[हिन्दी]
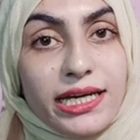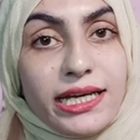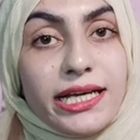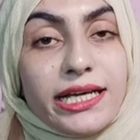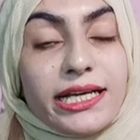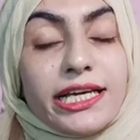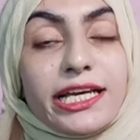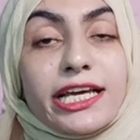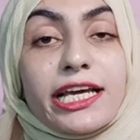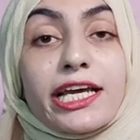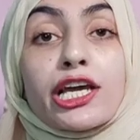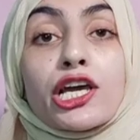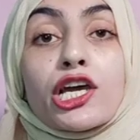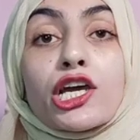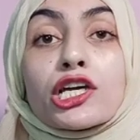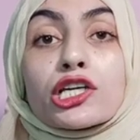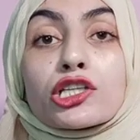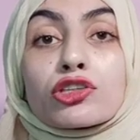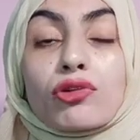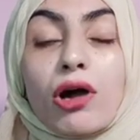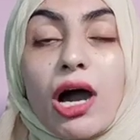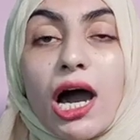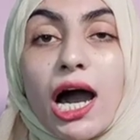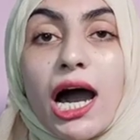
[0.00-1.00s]
लेंगी
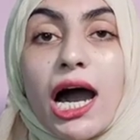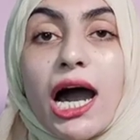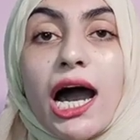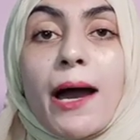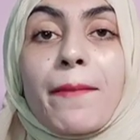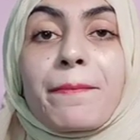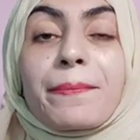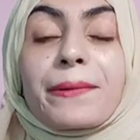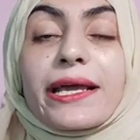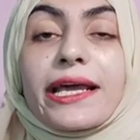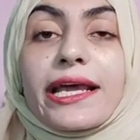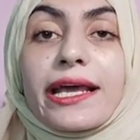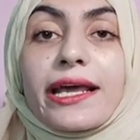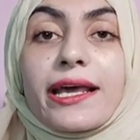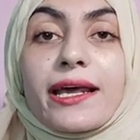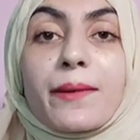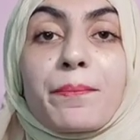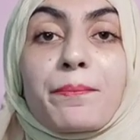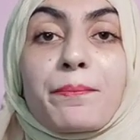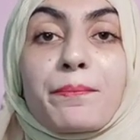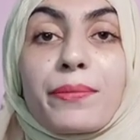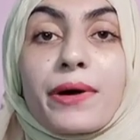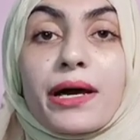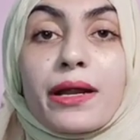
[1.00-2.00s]
तो आपके
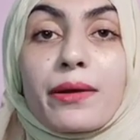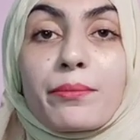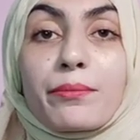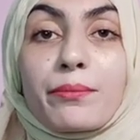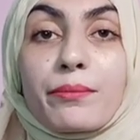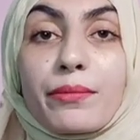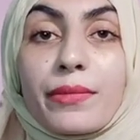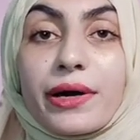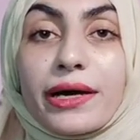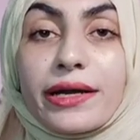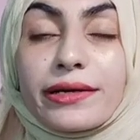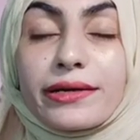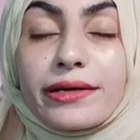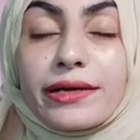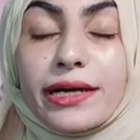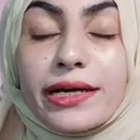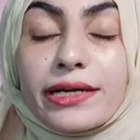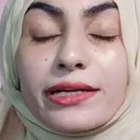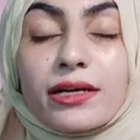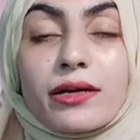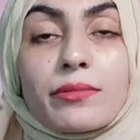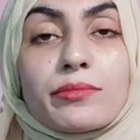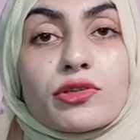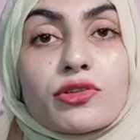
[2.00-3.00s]
हेयर पर
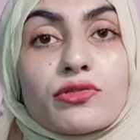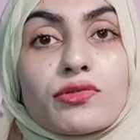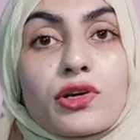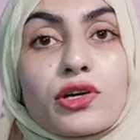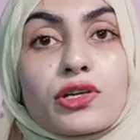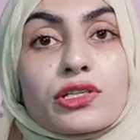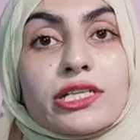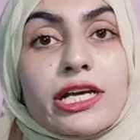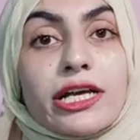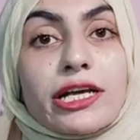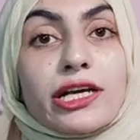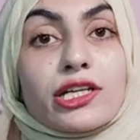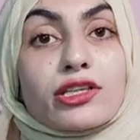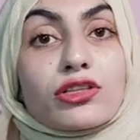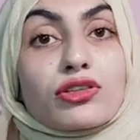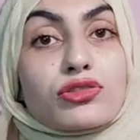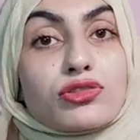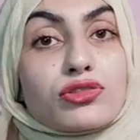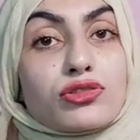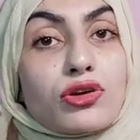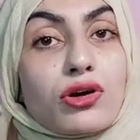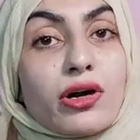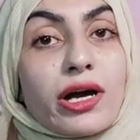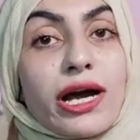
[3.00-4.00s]
मन्नट रिमूव हो जाएंगे तो
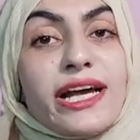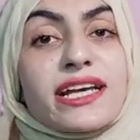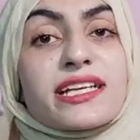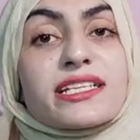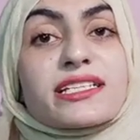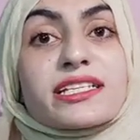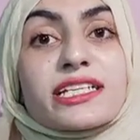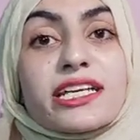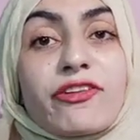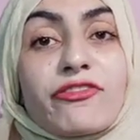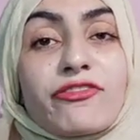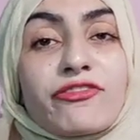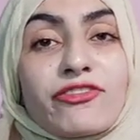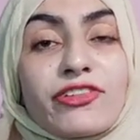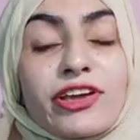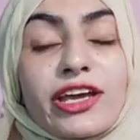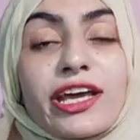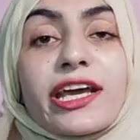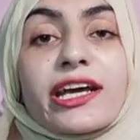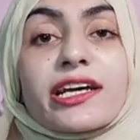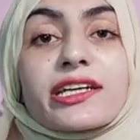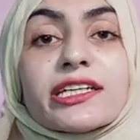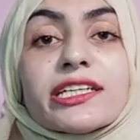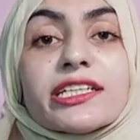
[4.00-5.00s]
सो गाइज ये
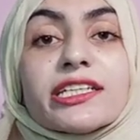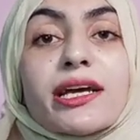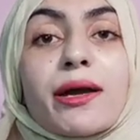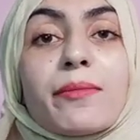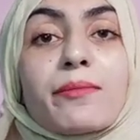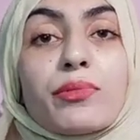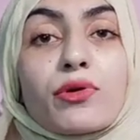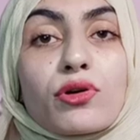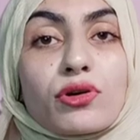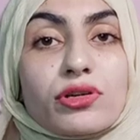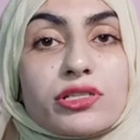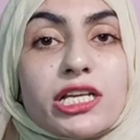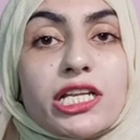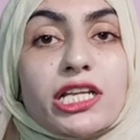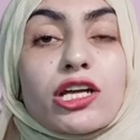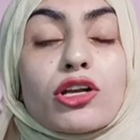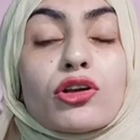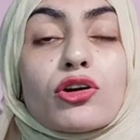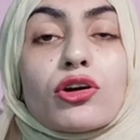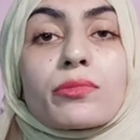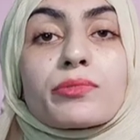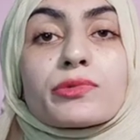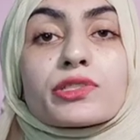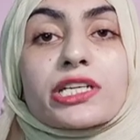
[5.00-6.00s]
फेक नहीं है बहुत ज़्यादा
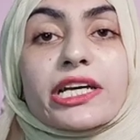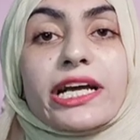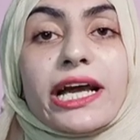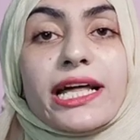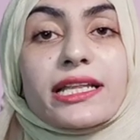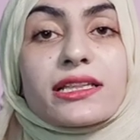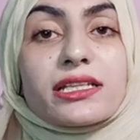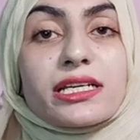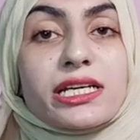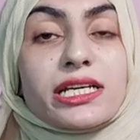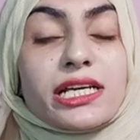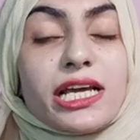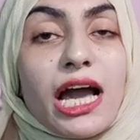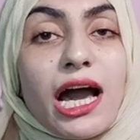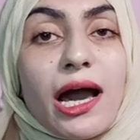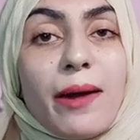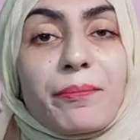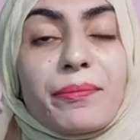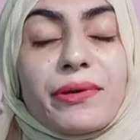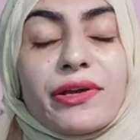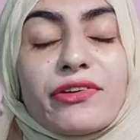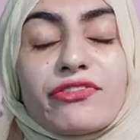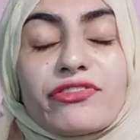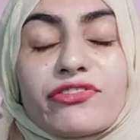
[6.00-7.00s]
लोग मुझे कहते हैं कि
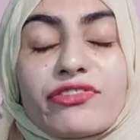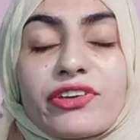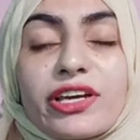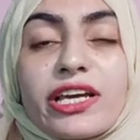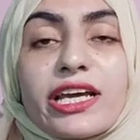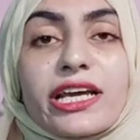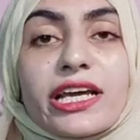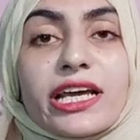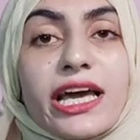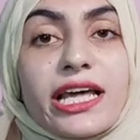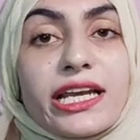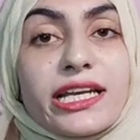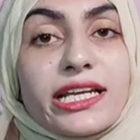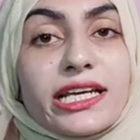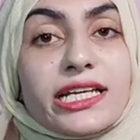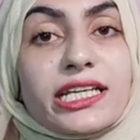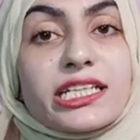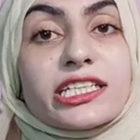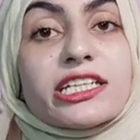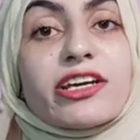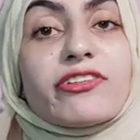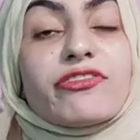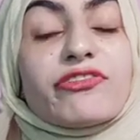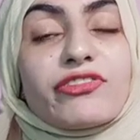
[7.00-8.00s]
आपकी फेक है
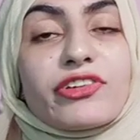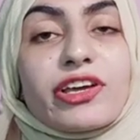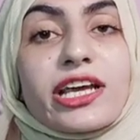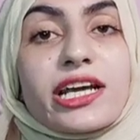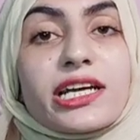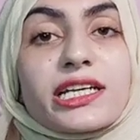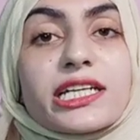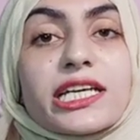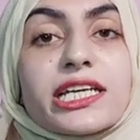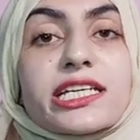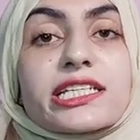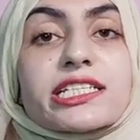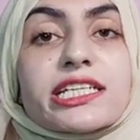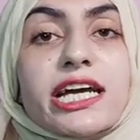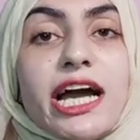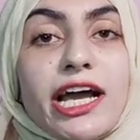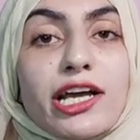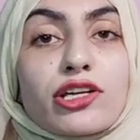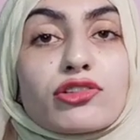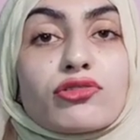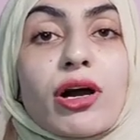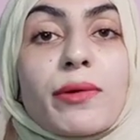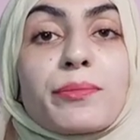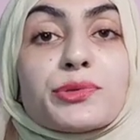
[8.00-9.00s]
लेकिन ये फेक नहीं है
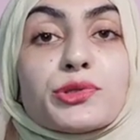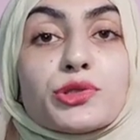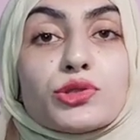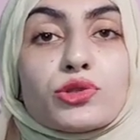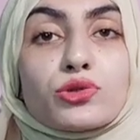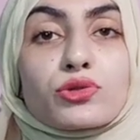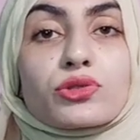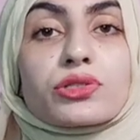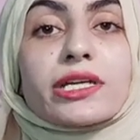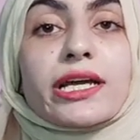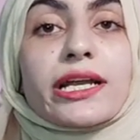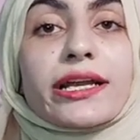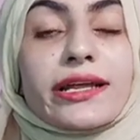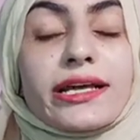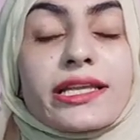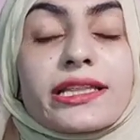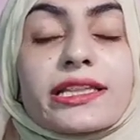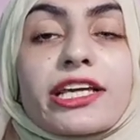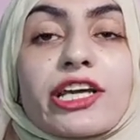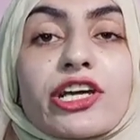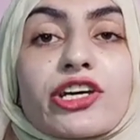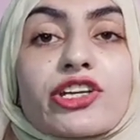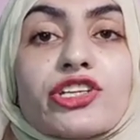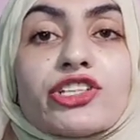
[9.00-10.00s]
चाहे तो आप यूज़ करके
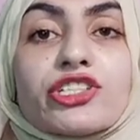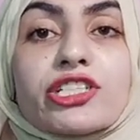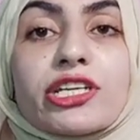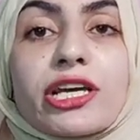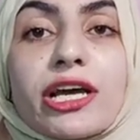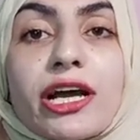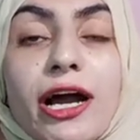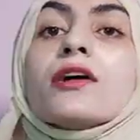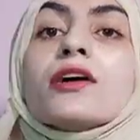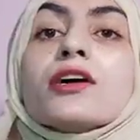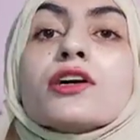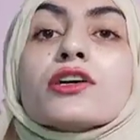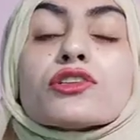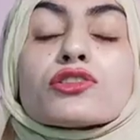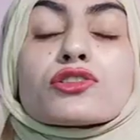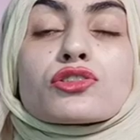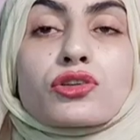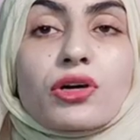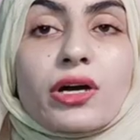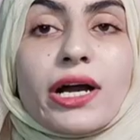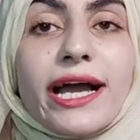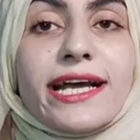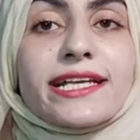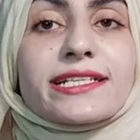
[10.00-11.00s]
देख लीजिएगा
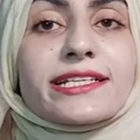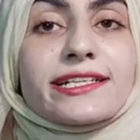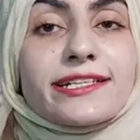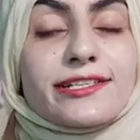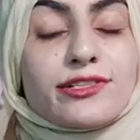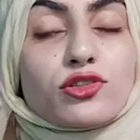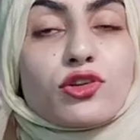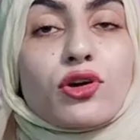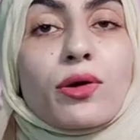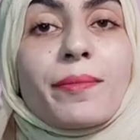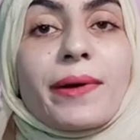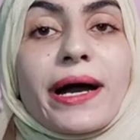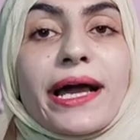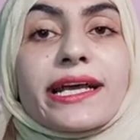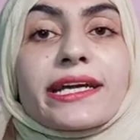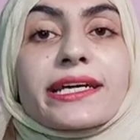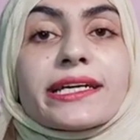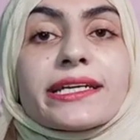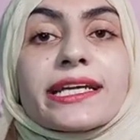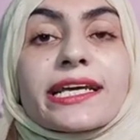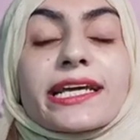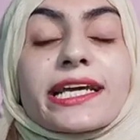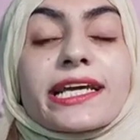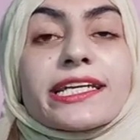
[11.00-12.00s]
सो so गाइज इसको बाय
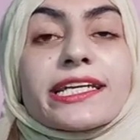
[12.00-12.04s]
करने के